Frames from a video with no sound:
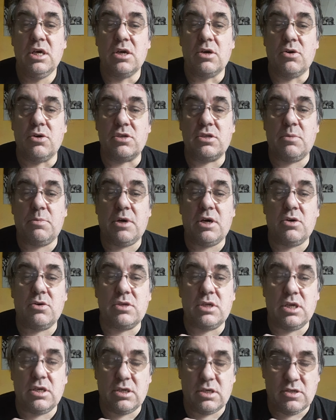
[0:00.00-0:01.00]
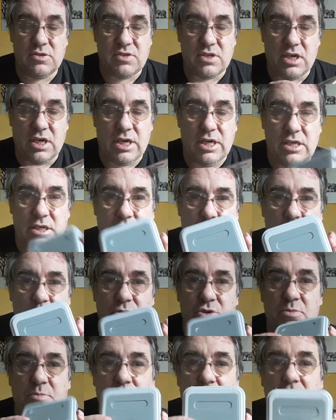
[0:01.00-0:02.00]
Kostet aber auch dann das Gerät
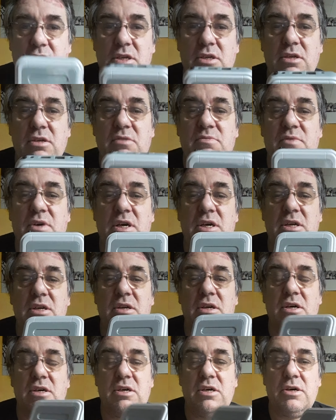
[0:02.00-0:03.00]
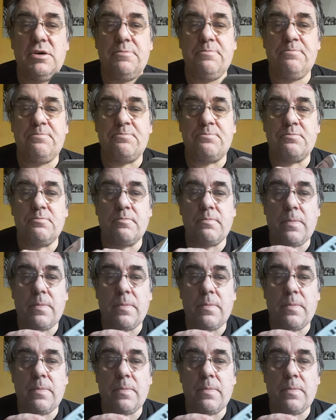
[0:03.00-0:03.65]
dementsprechend, weil ähm,